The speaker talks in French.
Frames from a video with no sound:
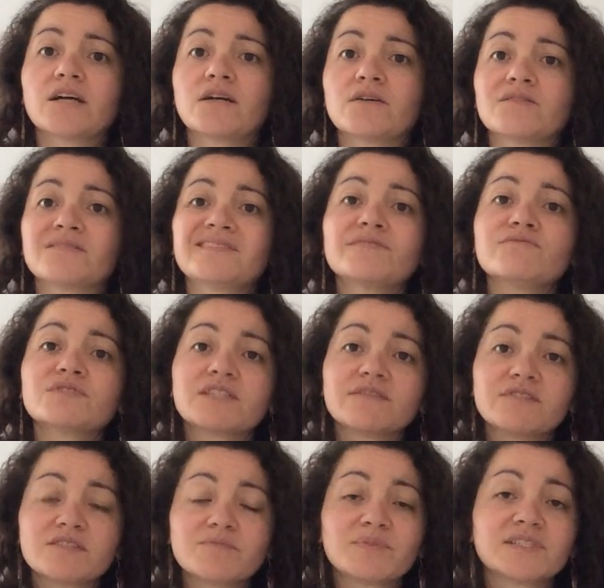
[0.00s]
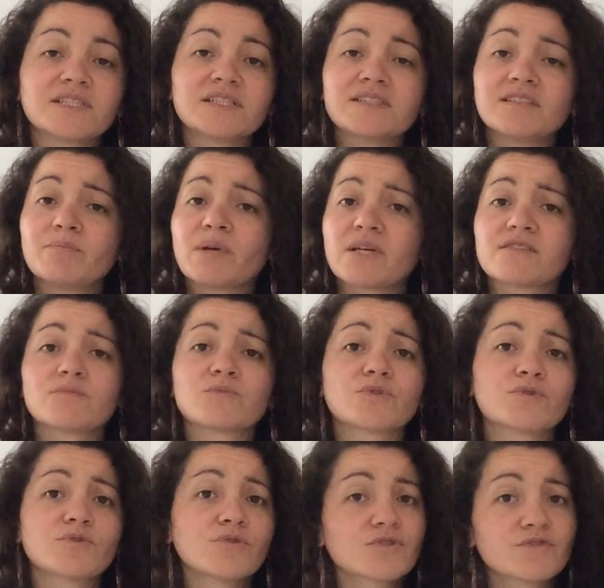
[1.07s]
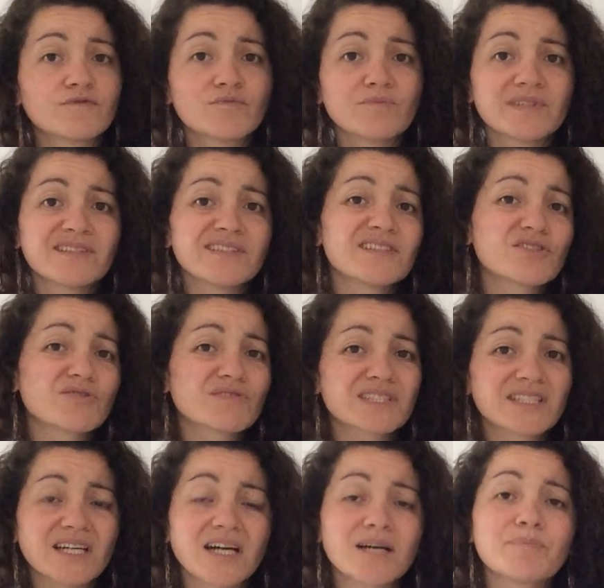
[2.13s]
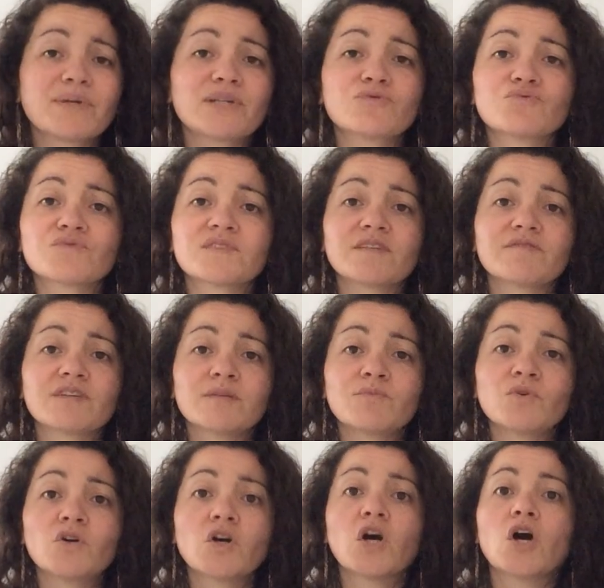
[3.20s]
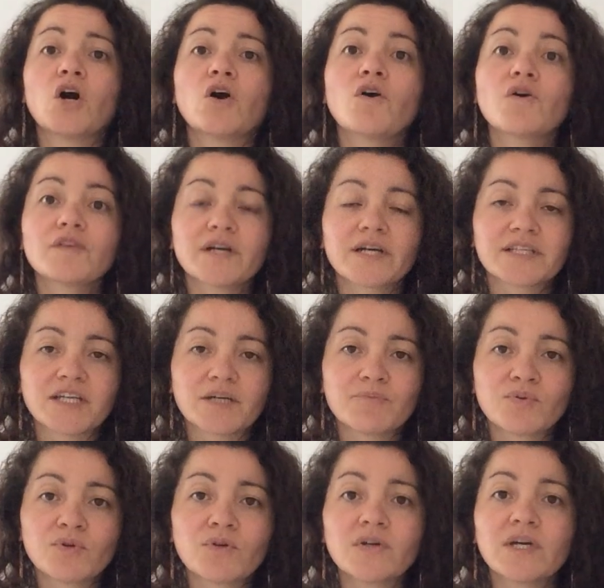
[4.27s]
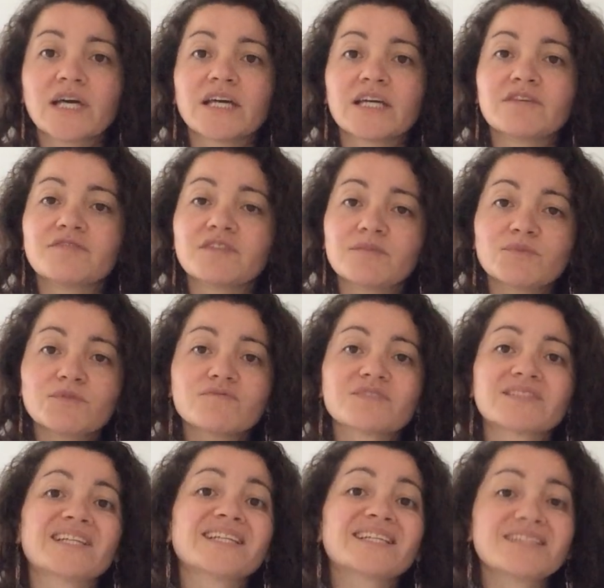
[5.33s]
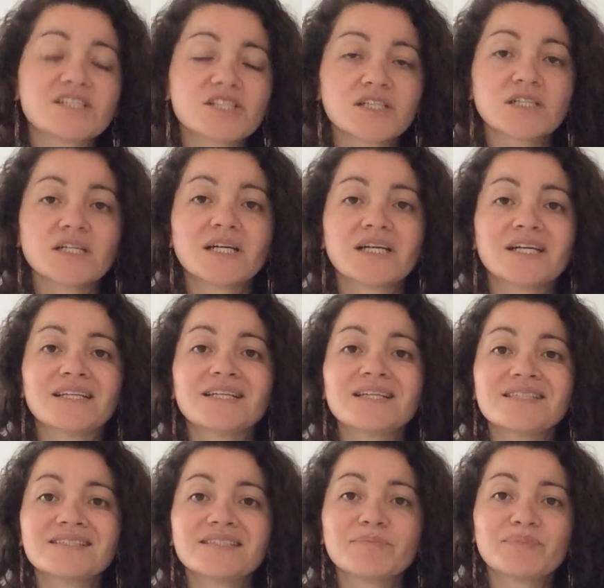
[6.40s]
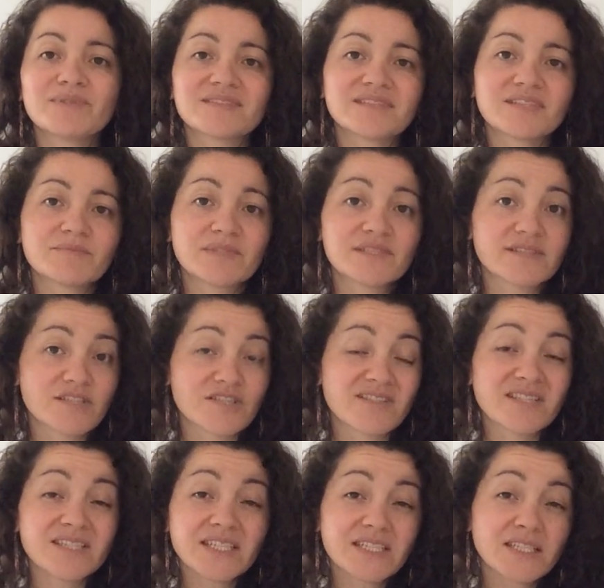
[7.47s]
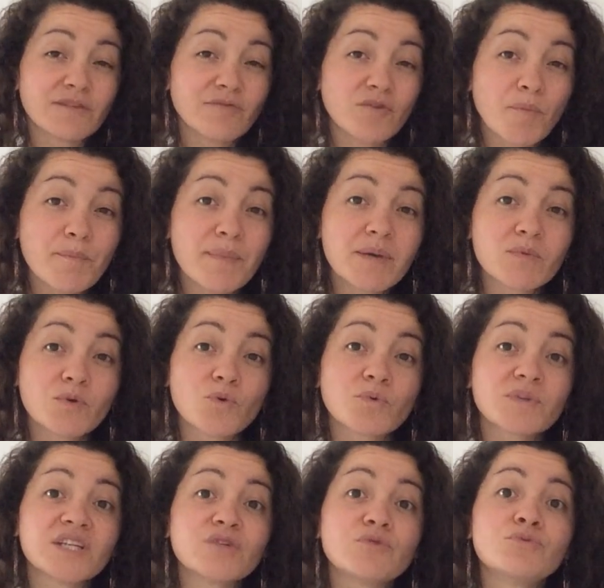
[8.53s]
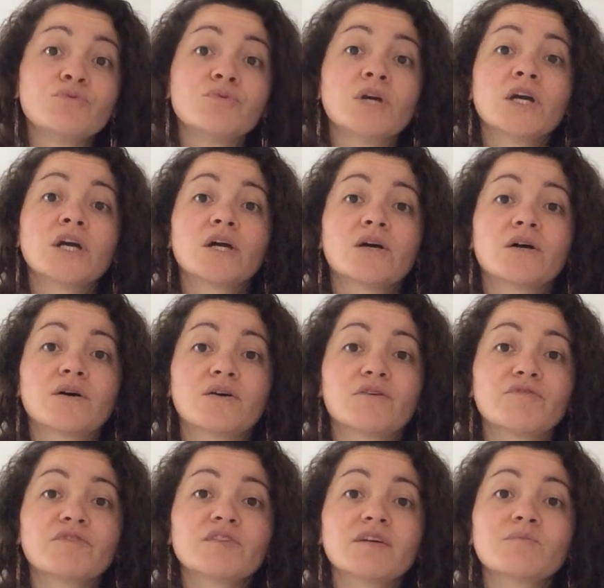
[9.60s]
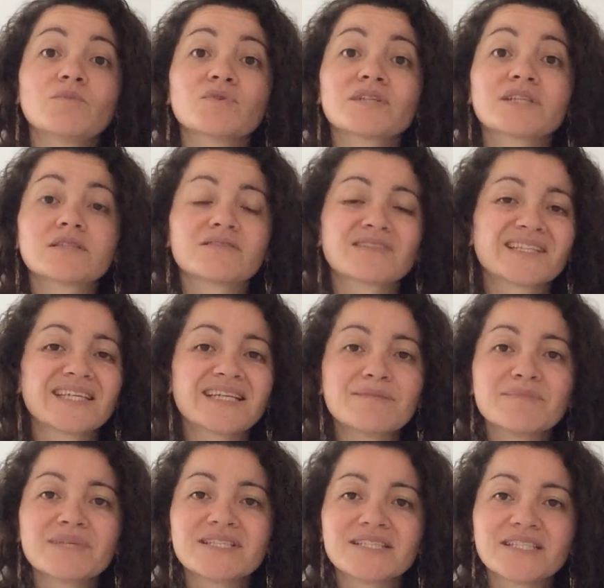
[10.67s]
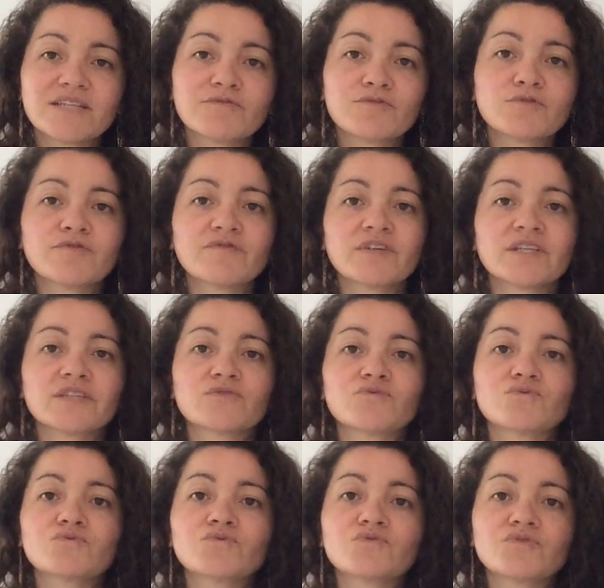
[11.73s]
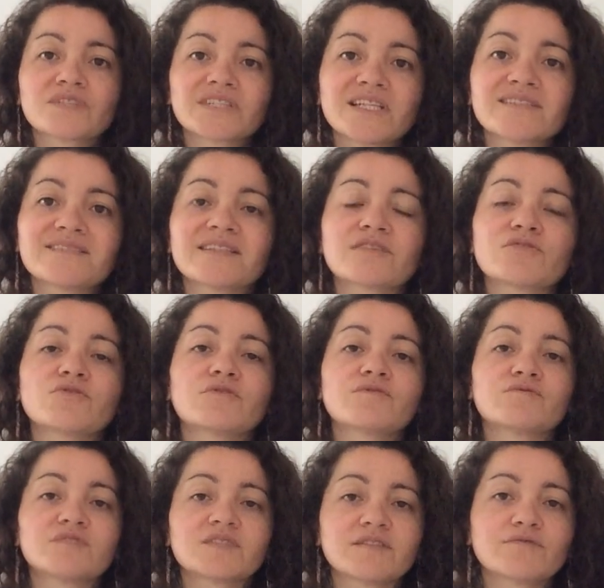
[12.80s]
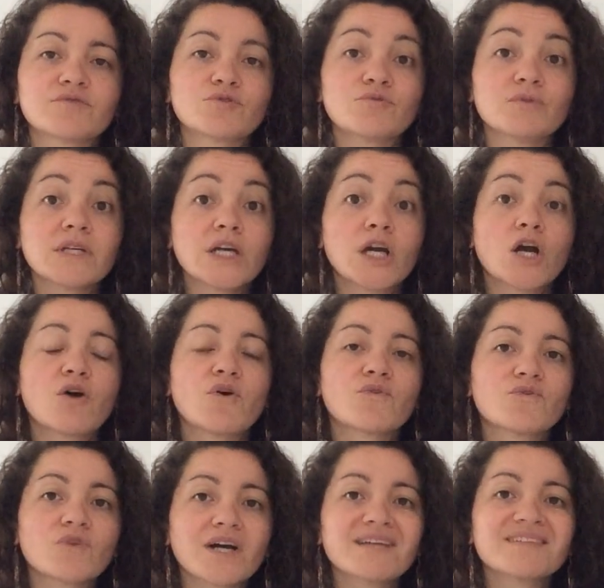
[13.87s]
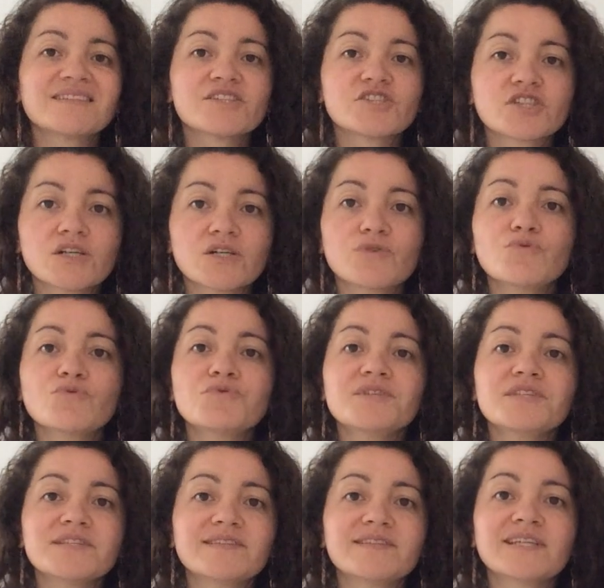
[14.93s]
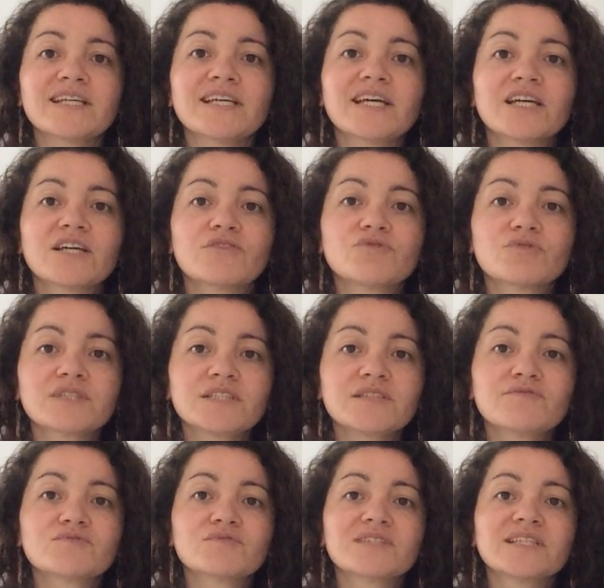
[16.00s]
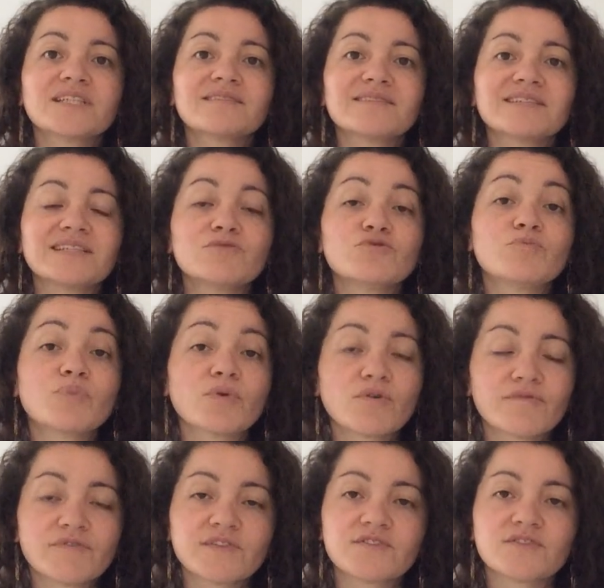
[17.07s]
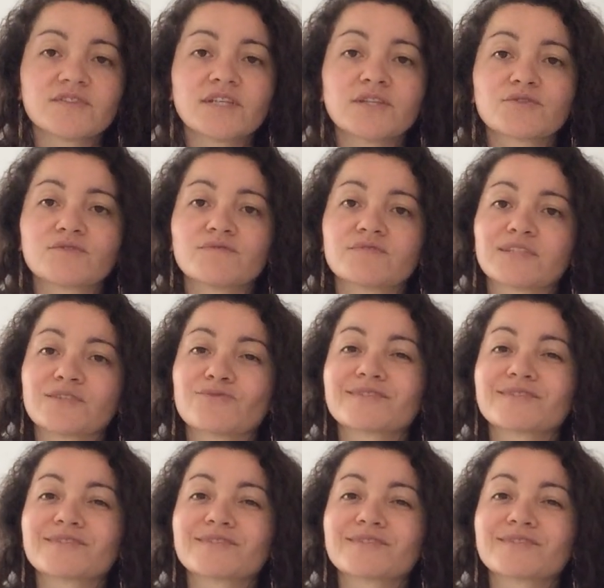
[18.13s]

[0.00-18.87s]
Euh, si vous avez une spécialité, par exemple, dans le luxe, vous mettez des choses qui rappellent tout ça vraiment en arrière-plan. Et finalement, vous allez déjà laisser passer un message. C'est-à-dire qu'avant même qu'on ait lu finalement quel métier vous faites ou dans quel secteur vous évoluez, on aura déjà une idée de qui vous êtes et du professionnel que vous êtes.